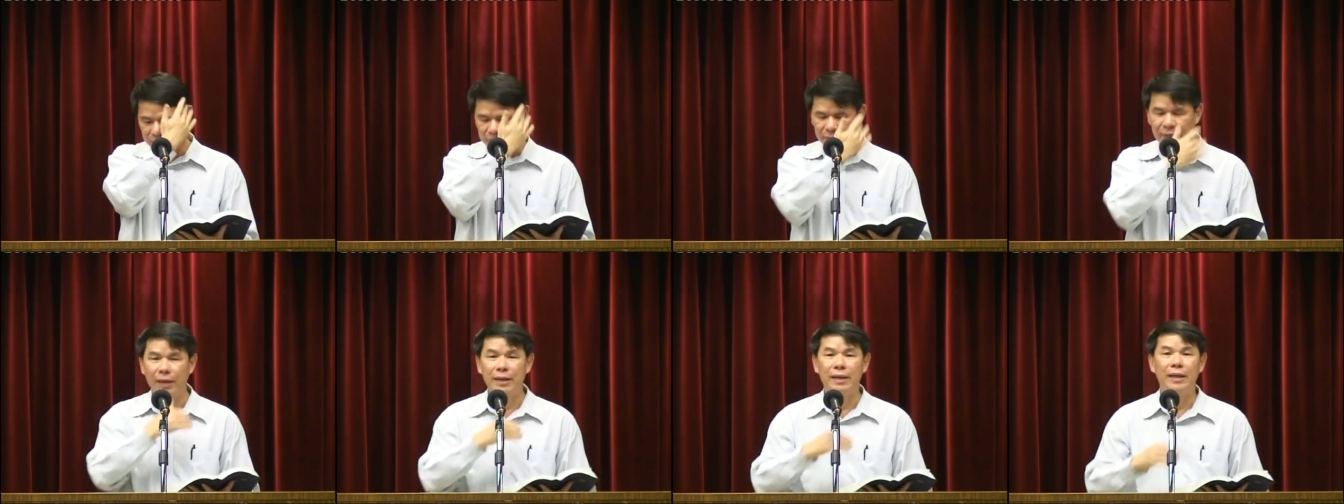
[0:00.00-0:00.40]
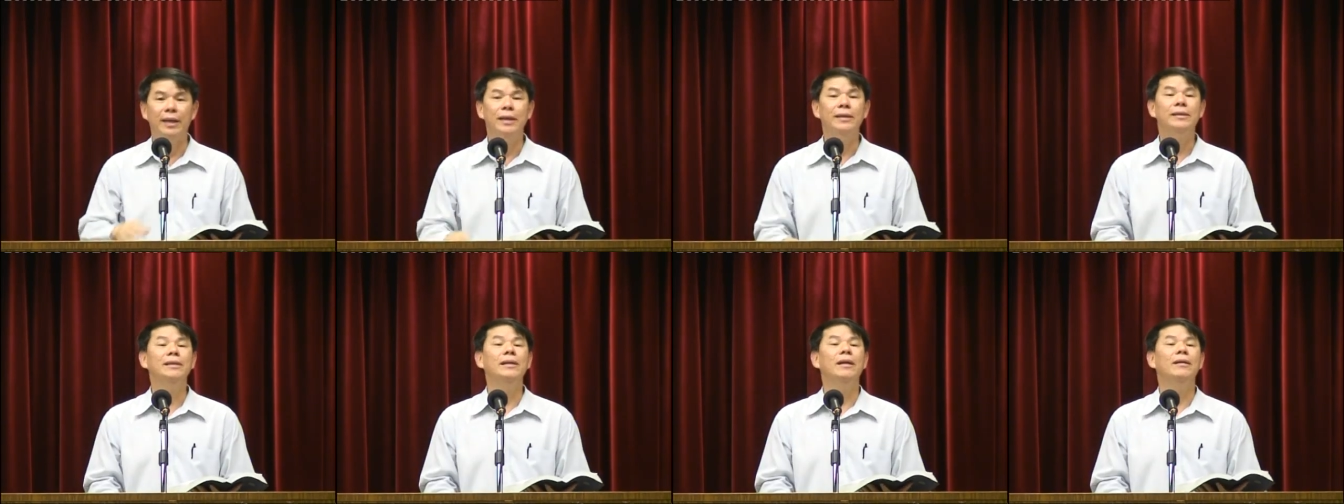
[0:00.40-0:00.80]
那你
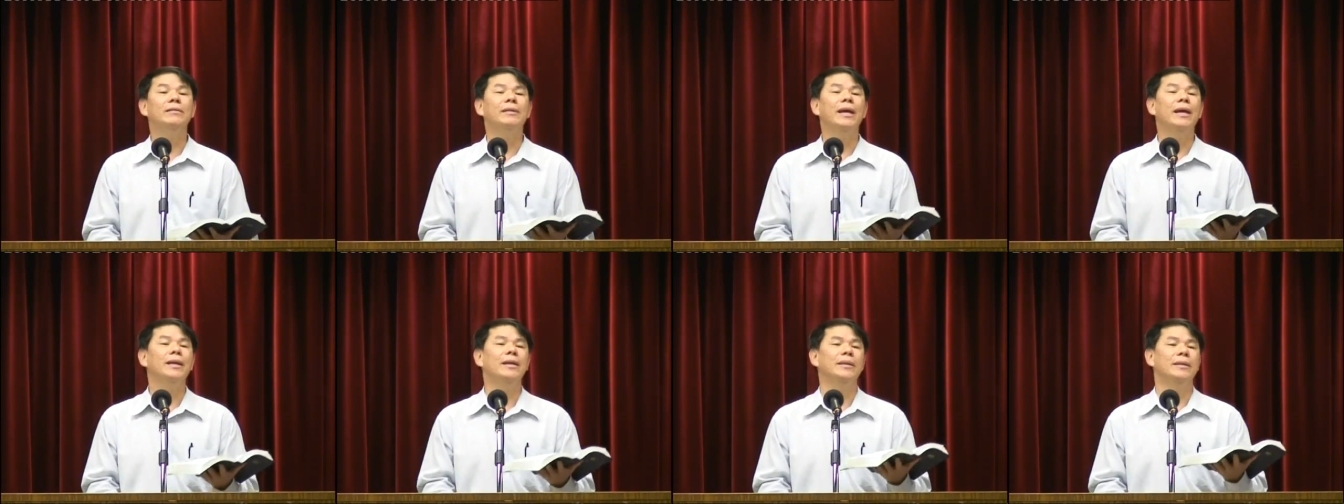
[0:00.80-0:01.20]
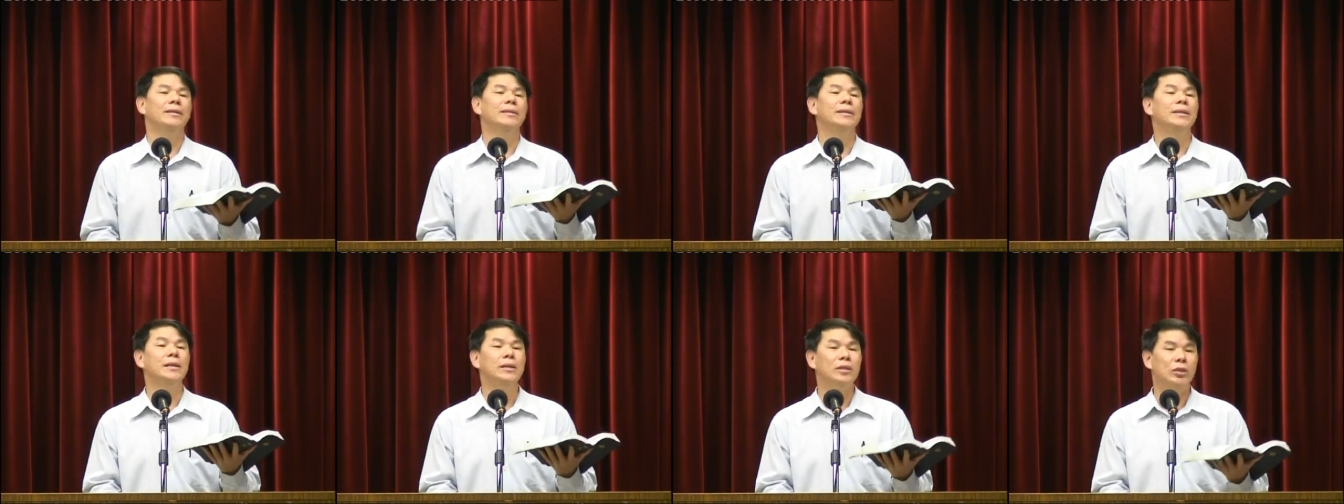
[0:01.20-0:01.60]
一定要带
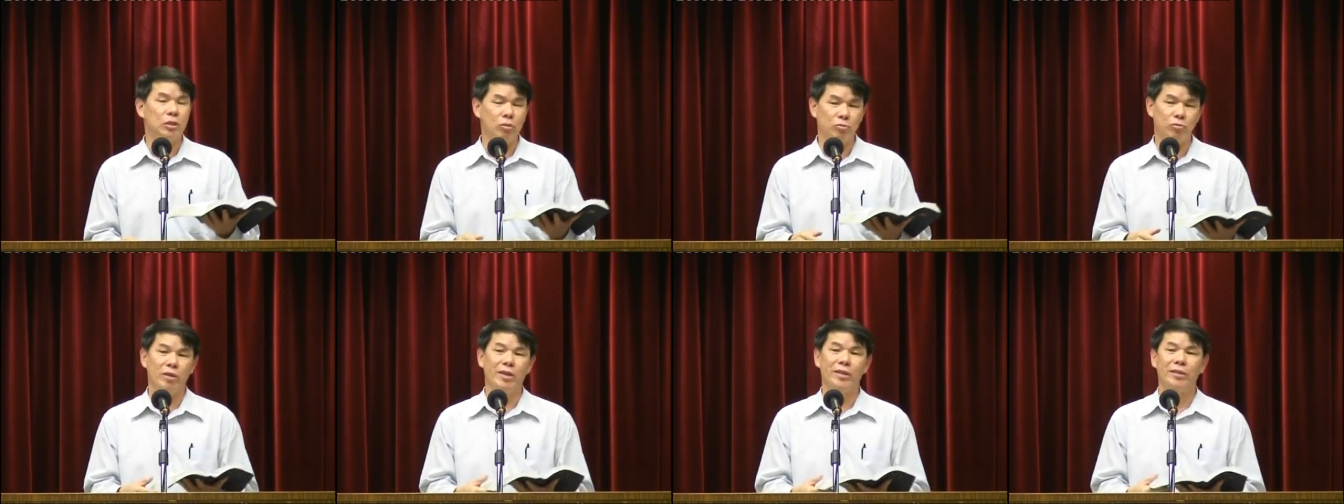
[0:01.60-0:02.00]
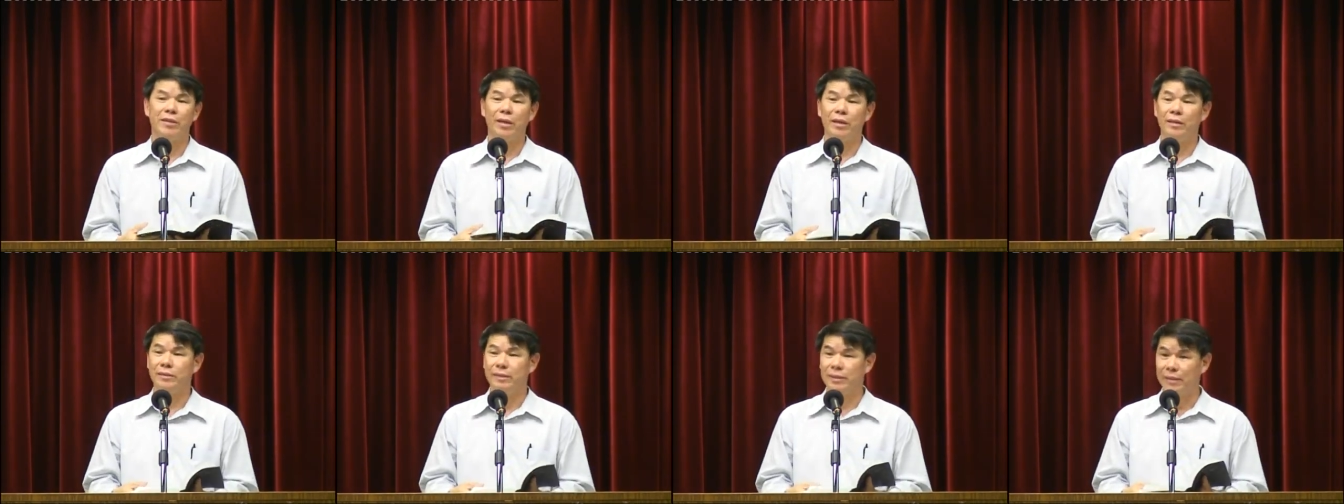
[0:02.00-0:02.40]
新旧约
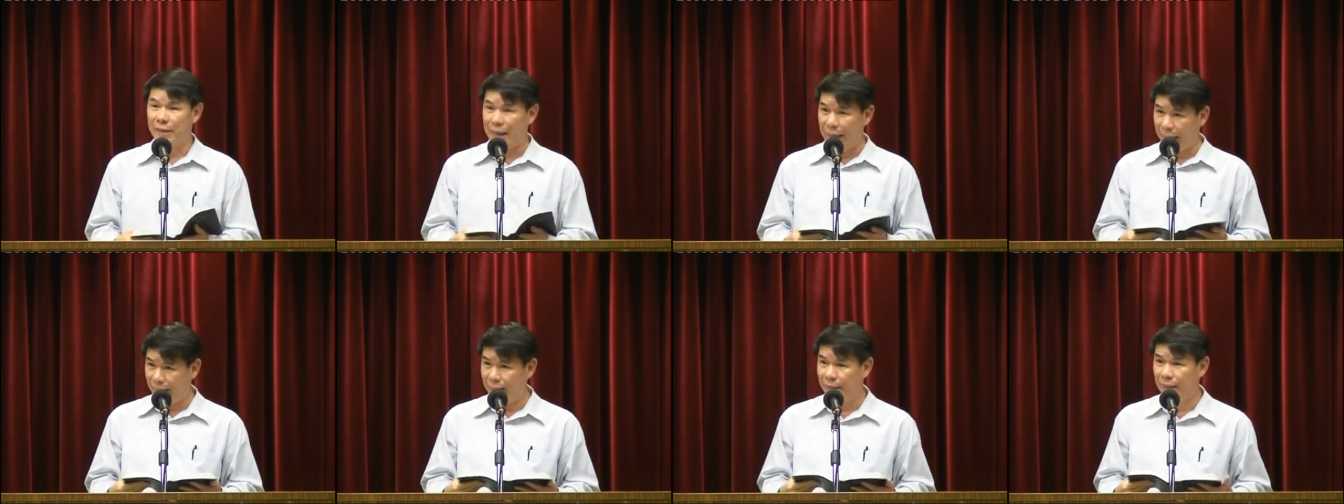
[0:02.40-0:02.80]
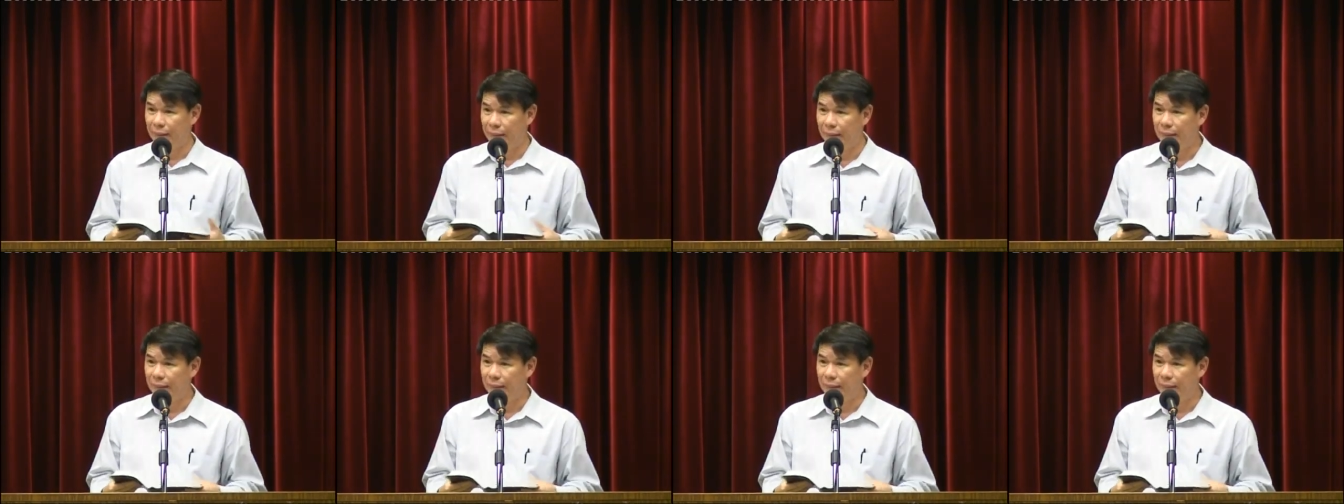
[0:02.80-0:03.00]
圣经来，